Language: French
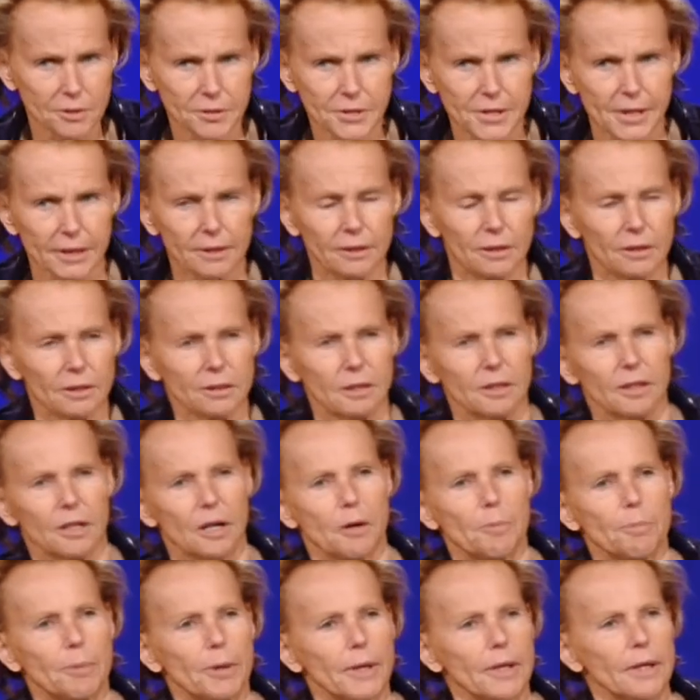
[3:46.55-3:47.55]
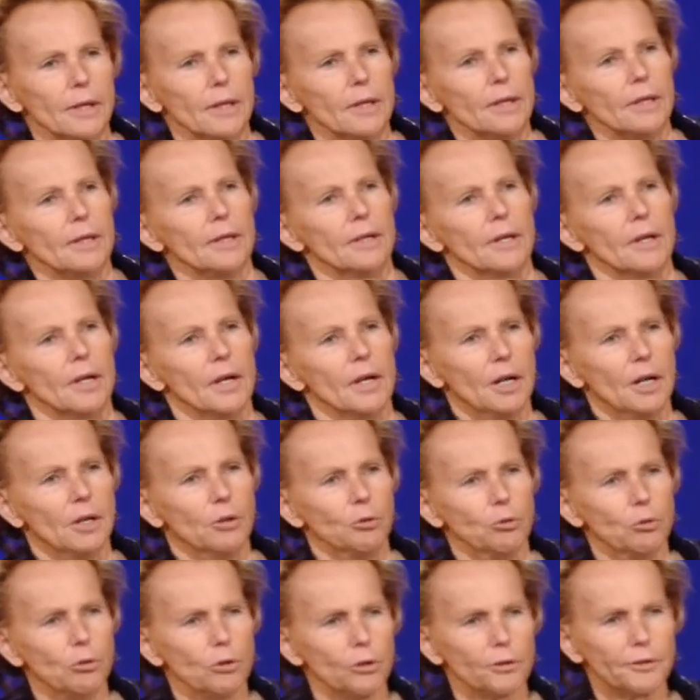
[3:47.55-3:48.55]
C'est encore un pays
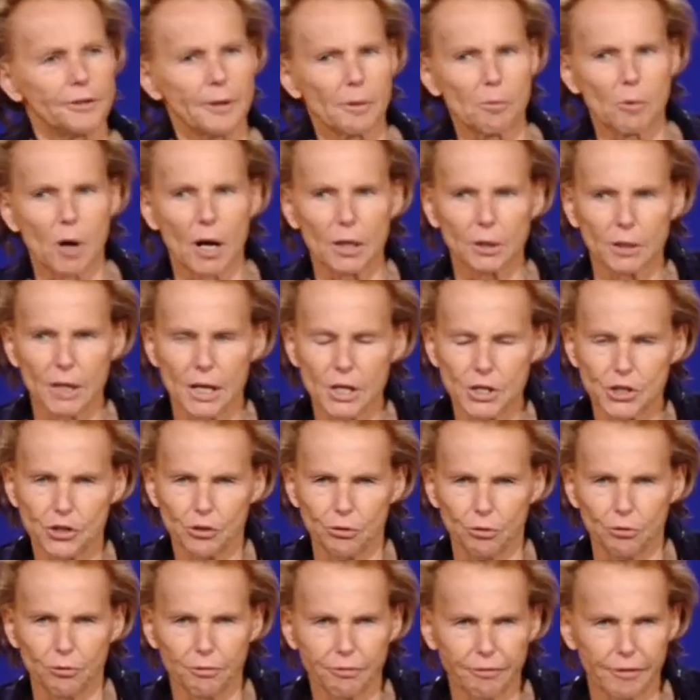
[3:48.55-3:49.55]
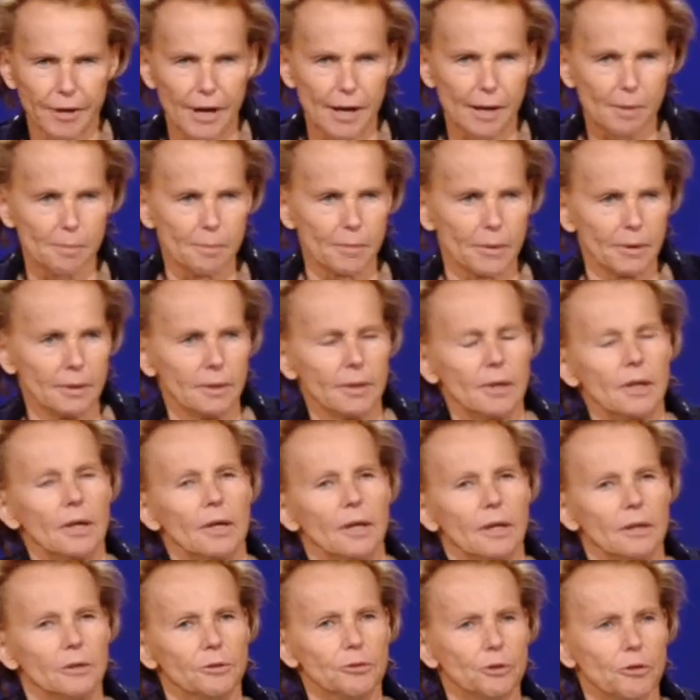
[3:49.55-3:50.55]
où le témoignage d'une femme
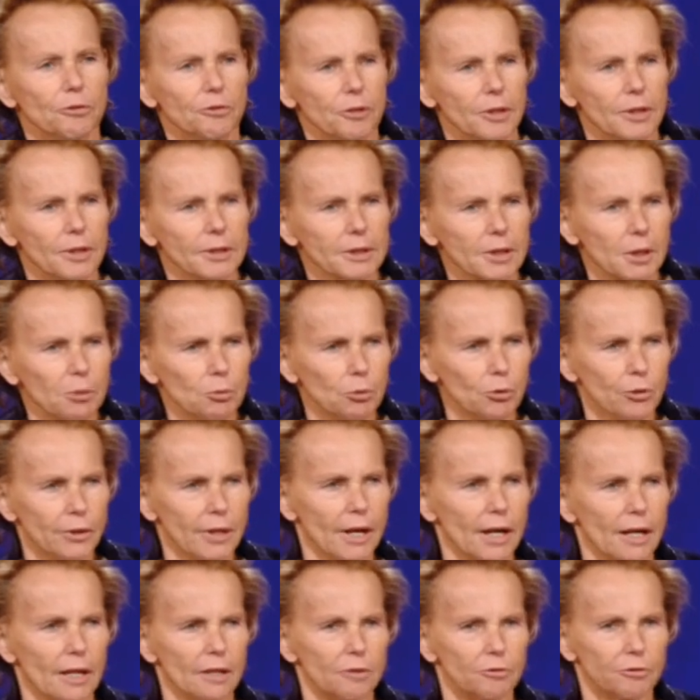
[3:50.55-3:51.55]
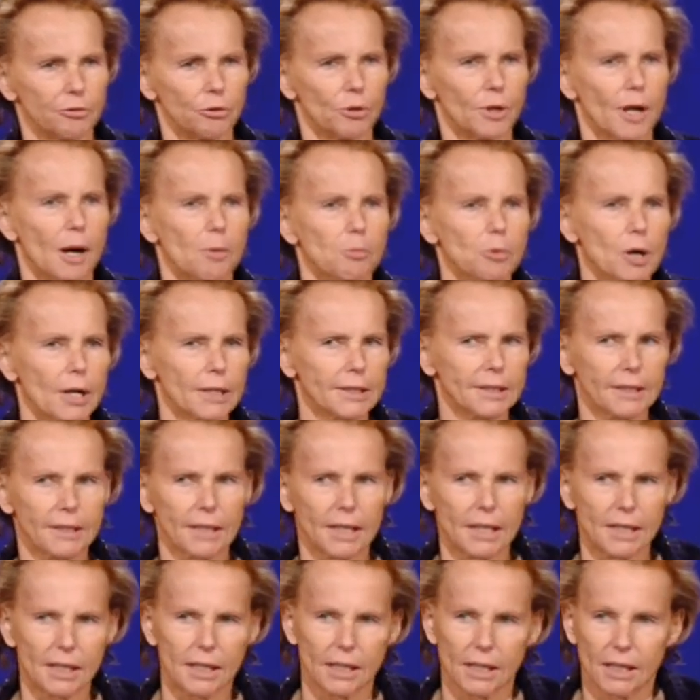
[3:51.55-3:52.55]
devant un tribunal vaut la
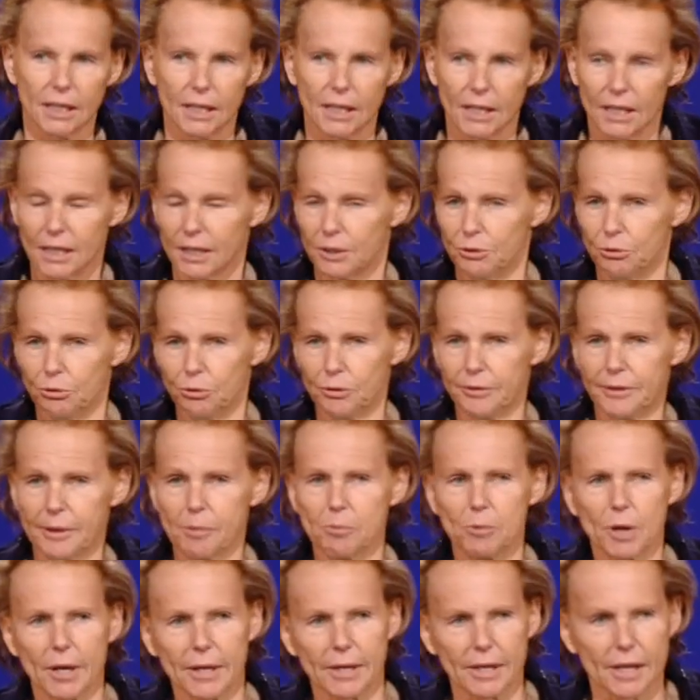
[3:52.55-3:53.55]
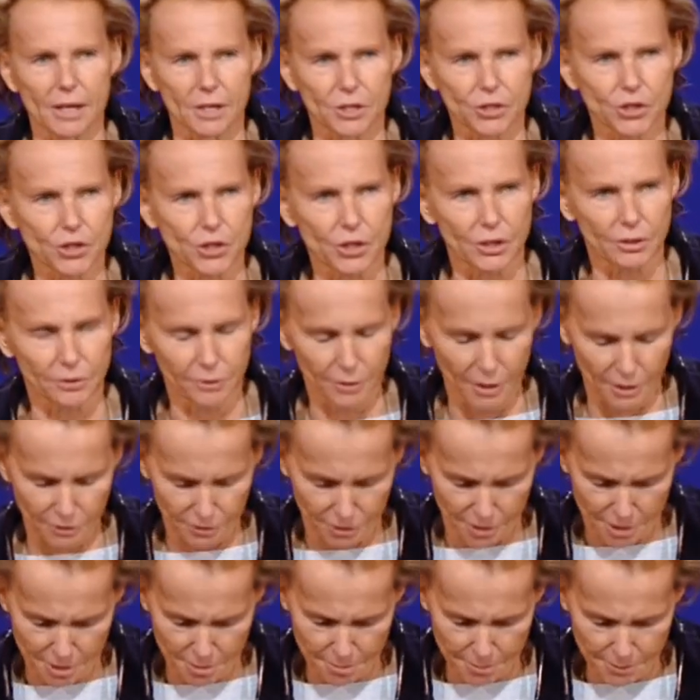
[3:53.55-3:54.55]
moitié du témoignage d'un
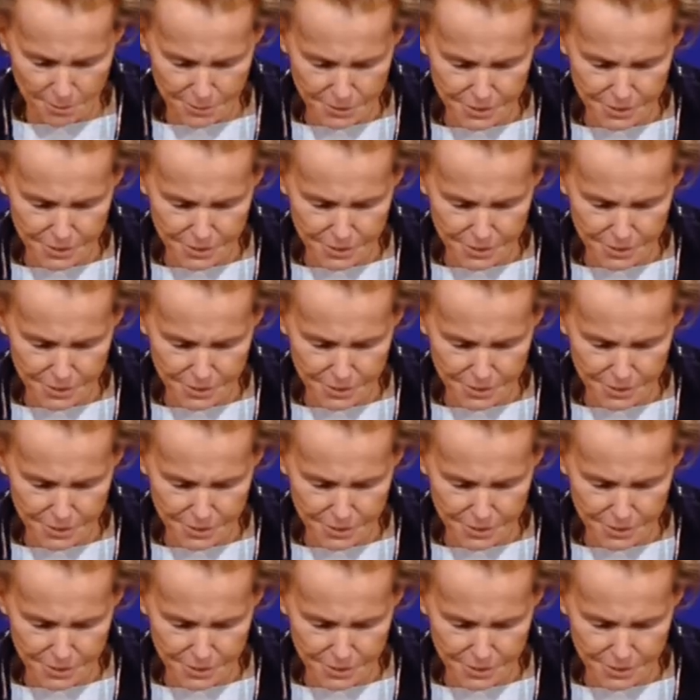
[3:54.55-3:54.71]
homme.